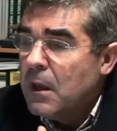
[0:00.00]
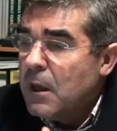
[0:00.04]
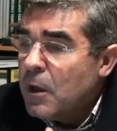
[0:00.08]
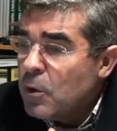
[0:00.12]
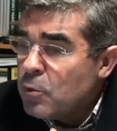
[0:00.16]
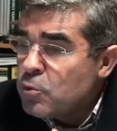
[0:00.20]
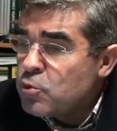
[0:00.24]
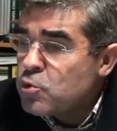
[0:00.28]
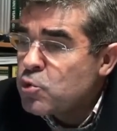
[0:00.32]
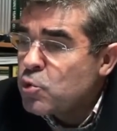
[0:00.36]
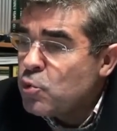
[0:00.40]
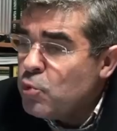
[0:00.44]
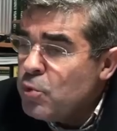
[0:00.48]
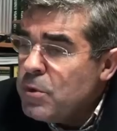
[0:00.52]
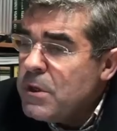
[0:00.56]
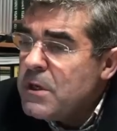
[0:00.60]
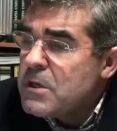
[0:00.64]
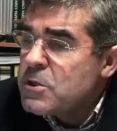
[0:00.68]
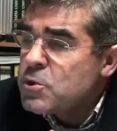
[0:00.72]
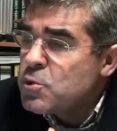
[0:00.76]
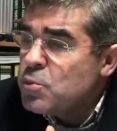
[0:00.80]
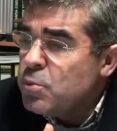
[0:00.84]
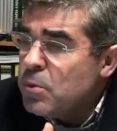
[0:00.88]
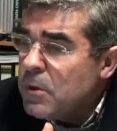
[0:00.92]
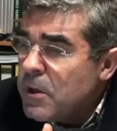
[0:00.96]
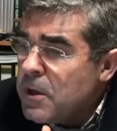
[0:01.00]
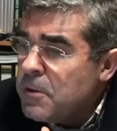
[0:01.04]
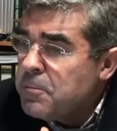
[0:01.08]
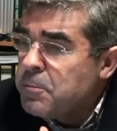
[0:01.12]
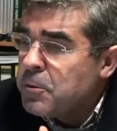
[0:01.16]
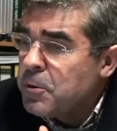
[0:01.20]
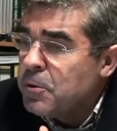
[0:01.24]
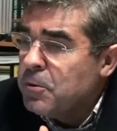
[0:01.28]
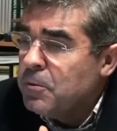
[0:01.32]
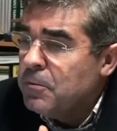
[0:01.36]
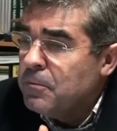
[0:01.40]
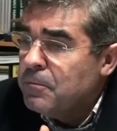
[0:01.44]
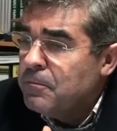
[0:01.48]
Eu desconheço o
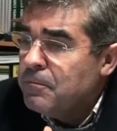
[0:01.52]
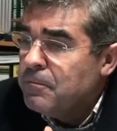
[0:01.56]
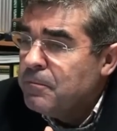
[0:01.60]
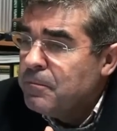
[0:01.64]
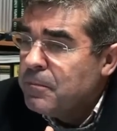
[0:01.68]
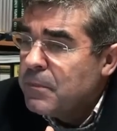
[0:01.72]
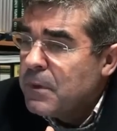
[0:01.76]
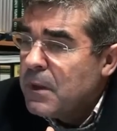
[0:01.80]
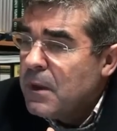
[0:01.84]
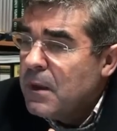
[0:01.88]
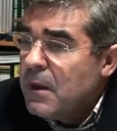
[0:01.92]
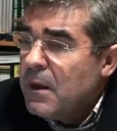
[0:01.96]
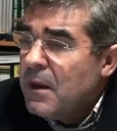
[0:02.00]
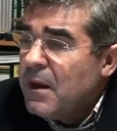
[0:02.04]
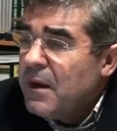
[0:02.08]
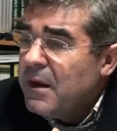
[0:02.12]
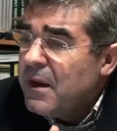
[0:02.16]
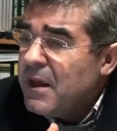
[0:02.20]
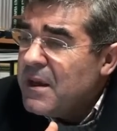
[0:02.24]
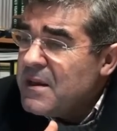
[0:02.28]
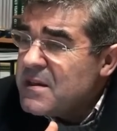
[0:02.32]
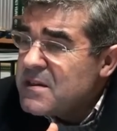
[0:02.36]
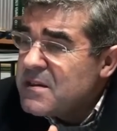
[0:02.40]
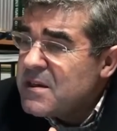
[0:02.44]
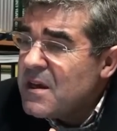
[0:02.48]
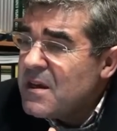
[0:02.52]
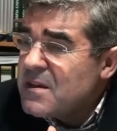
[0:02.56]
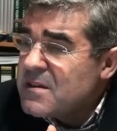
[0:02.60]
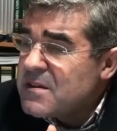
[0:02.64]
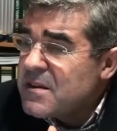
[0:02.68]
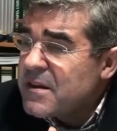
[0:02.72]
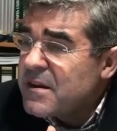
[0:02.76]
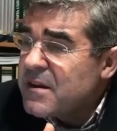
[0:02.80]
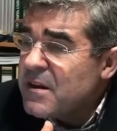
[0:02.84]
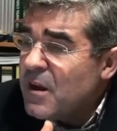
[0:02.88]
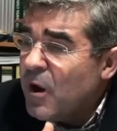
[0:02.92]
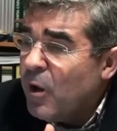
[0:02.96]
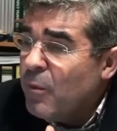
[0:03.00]
livro, nem sei
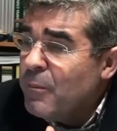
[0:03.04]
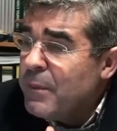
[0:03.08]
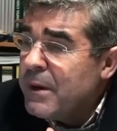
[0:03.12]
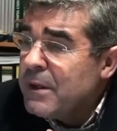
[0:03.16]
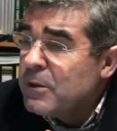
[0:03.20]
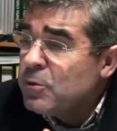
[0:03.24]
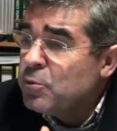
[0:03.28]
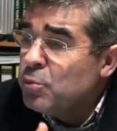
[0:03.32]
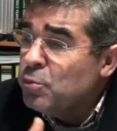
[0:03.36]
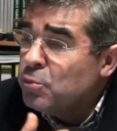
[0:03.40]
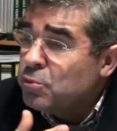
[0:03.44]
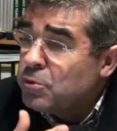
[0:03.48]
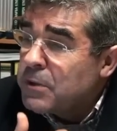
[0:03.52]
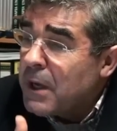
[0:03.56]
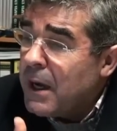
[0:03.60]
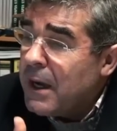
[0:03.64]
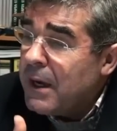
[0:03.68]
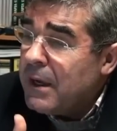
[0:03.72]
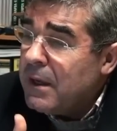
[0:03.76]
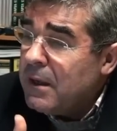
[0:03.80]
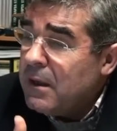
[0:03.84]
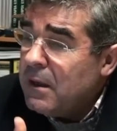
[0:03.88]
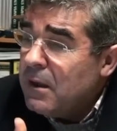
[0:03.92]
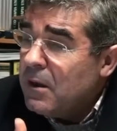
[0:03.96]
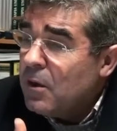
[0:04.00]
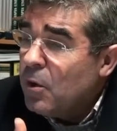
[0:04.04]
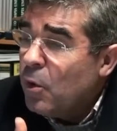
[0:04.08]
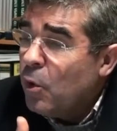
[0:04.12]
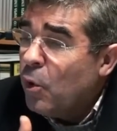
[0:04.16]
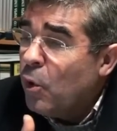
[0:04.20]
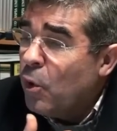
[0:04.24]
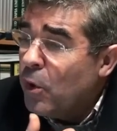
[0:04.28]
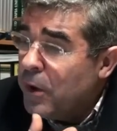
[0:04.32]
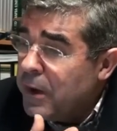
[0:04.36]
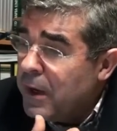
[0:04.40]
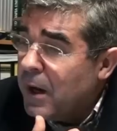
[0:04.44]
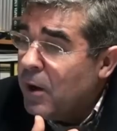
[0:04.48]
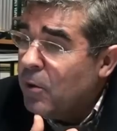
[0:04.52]
se realmente o tem
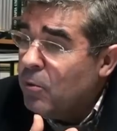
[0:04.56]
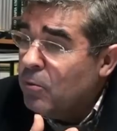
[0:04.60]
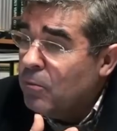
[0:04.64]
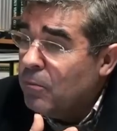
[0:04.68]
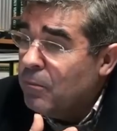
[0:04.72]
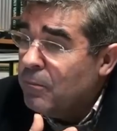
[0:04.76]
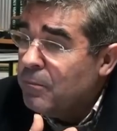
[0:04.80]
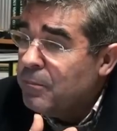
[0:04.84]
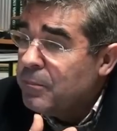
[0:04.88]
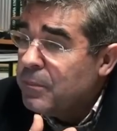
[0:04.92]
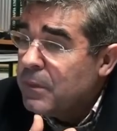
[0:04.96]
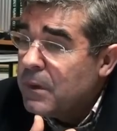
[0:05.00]
ou não,